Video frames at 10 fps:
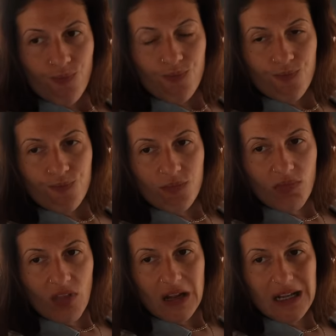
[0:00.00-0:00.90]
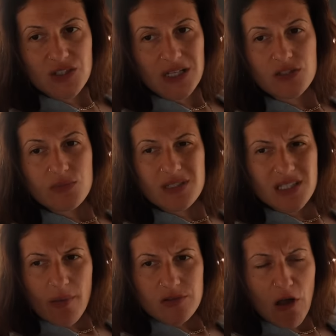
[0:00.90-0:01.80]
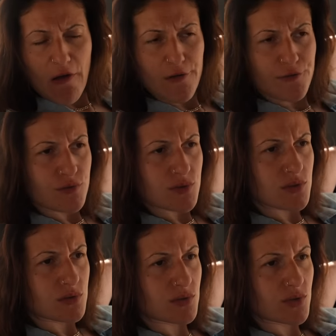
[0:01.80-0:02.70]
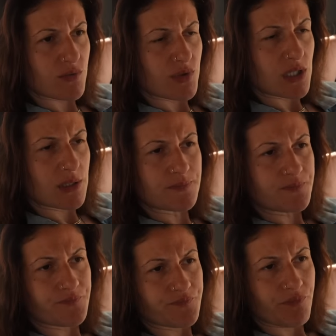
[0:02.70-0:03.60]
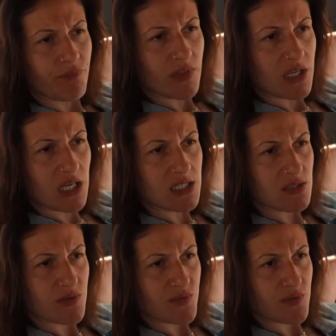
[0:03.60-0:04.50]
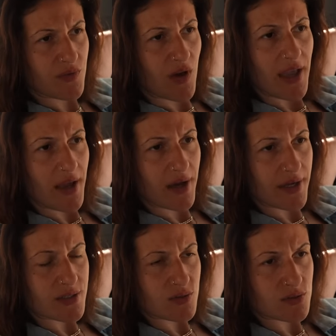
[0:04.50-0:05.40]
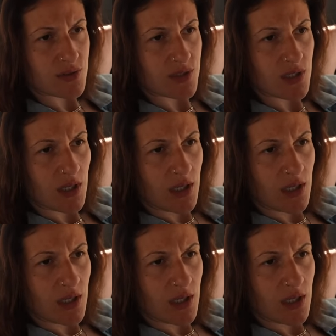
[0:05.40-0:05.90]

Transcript: Mm, also hat sich zumindest damals so angefühlt und irgendwie, ja, diese Freiheit und